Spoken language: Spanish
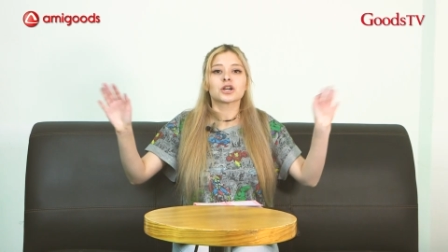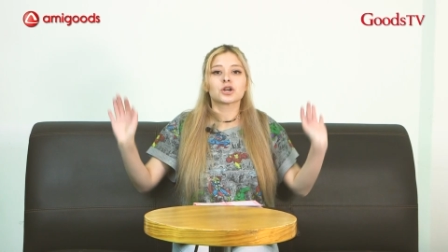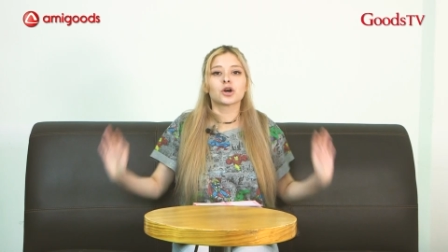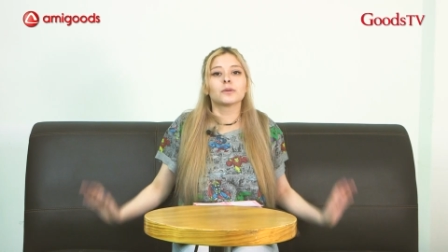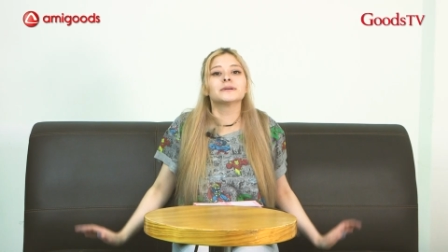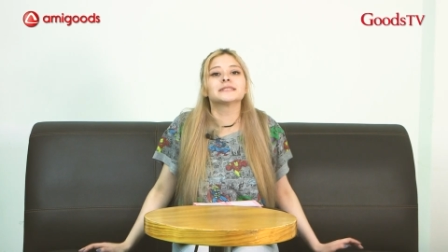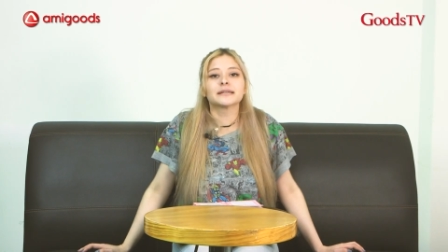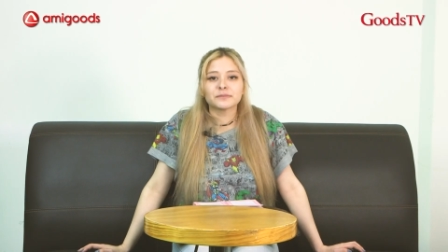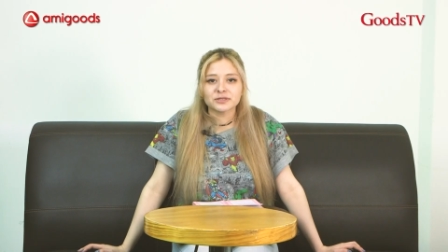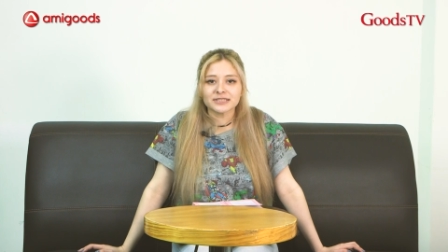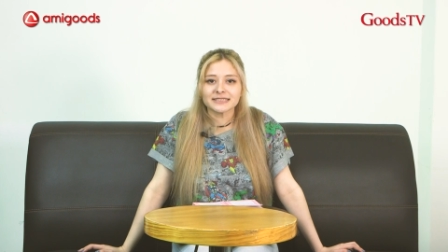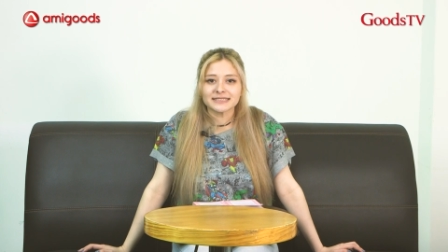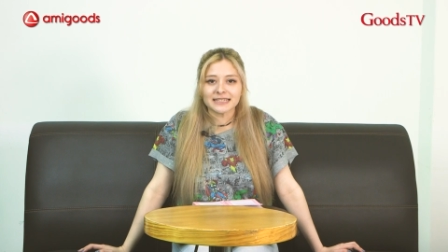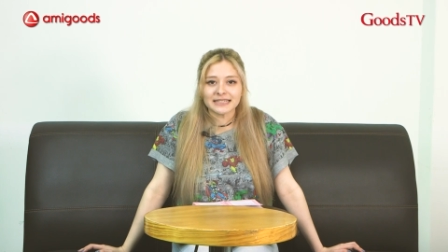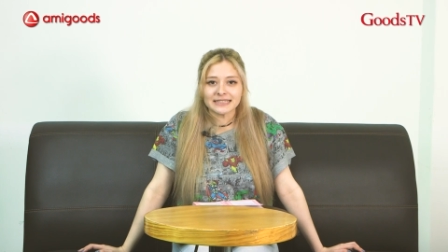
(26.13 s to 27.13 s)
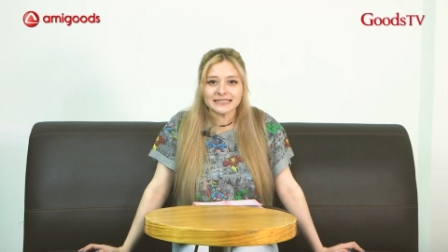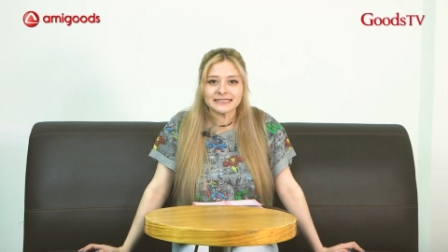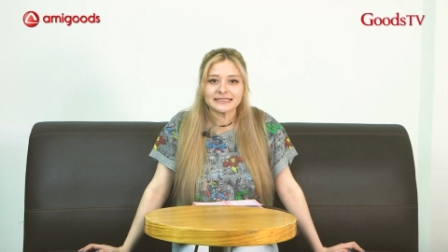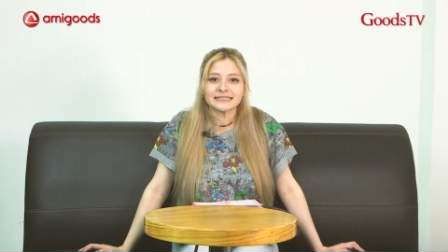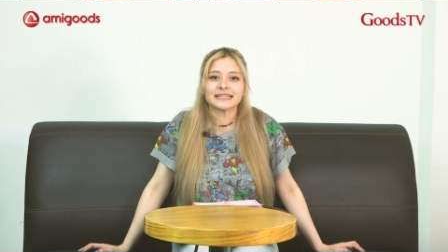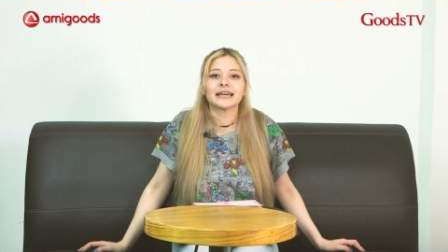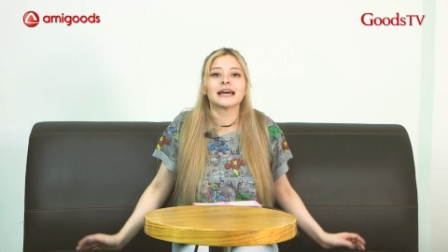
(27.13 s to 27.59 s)
Comenzamos esta
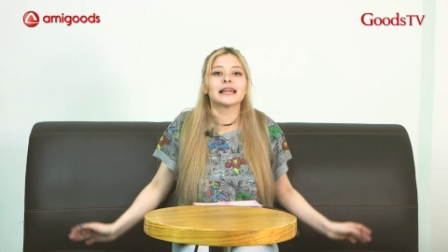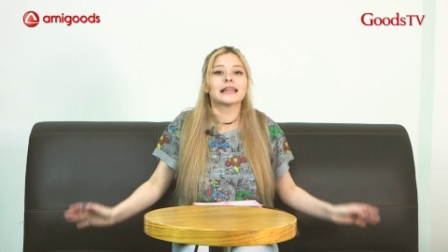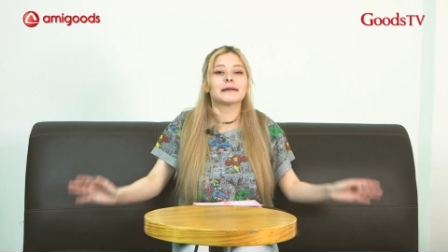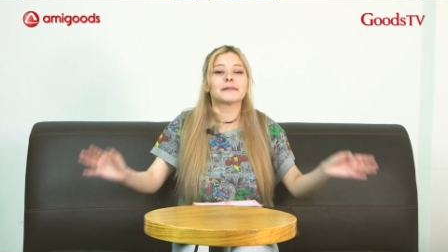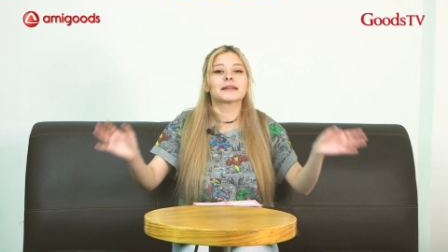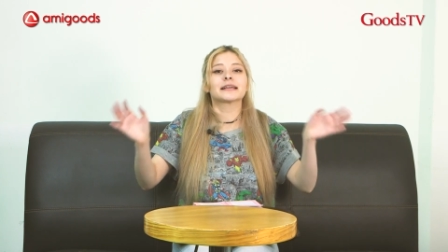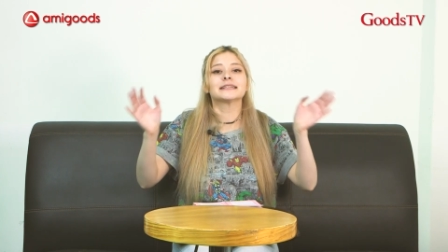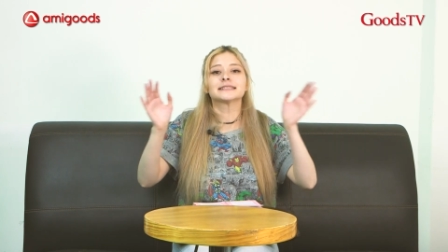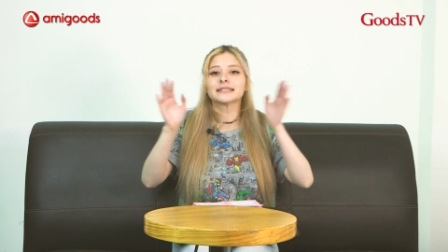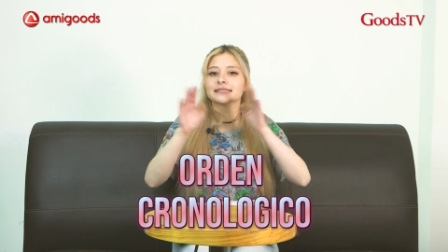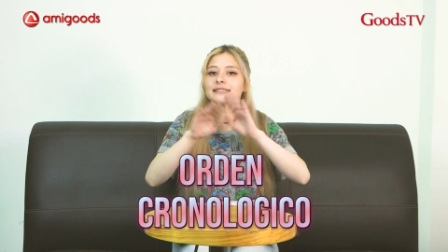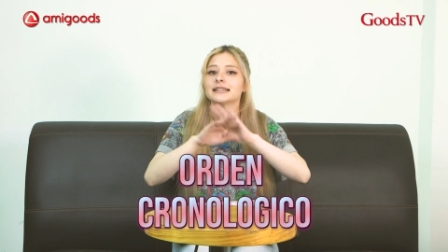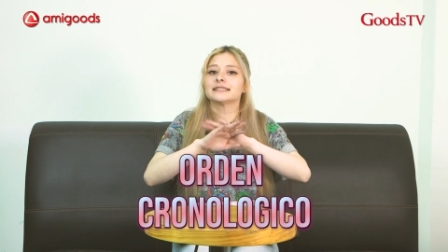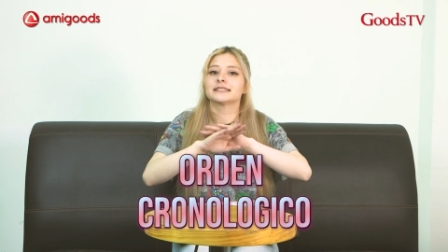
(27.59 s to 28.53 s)
lista, la verdad es que